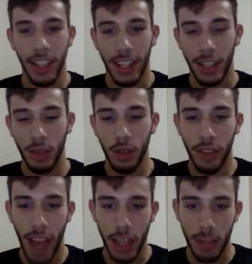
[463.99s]
na sua
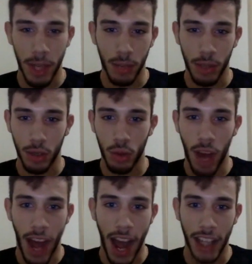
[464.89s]
viagem mesmo, na
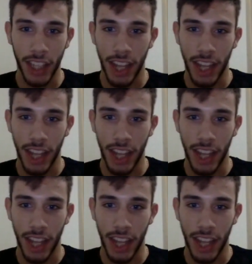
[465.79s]
sua arte,